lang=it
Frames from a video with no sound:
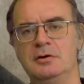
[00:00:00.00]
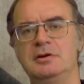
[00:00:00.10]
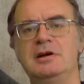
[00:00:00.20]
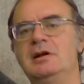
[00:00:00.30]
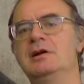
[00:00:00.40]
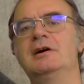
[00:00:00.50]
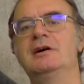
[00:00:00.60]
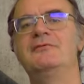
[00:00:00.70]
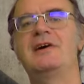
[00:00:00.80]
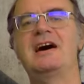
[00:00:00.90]

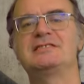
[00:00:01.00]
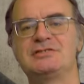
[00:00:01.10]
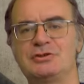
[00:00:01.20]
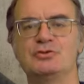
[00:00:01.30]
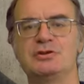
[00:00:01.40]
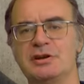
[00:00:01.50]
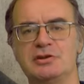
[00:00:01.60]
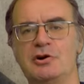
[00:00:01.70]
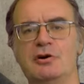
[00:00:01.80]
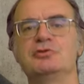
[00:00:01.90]
nel vasto
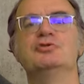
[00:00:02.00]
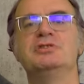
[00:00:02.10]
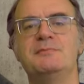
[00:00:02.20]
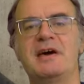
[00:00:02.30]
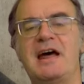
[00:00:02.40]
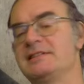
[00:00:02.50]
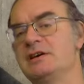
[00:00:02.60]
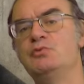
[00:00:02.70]
territorio di Merate,